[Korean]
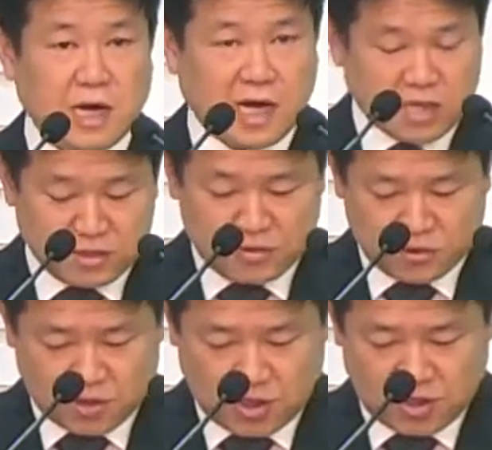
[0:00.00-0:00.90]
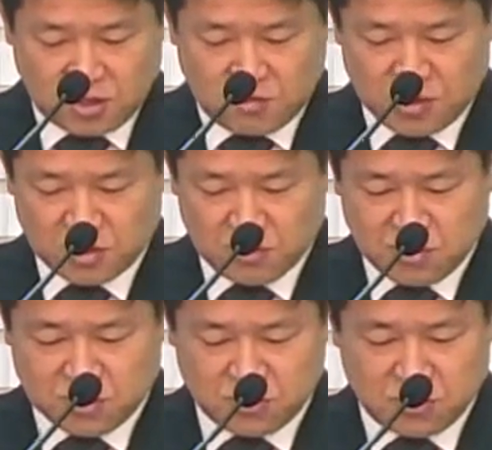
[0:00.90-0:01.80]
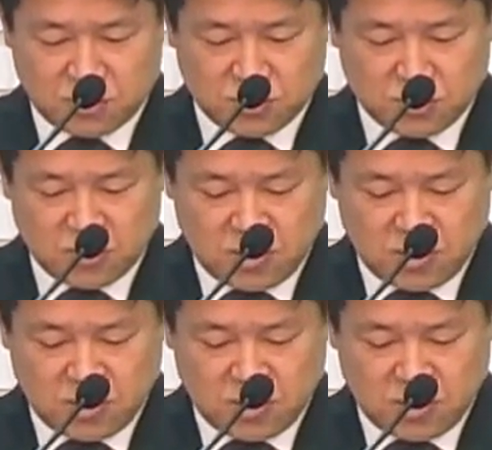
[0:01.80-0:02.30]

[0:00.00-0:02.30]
가는 것이다 이렇게 말씀하시고 있죠.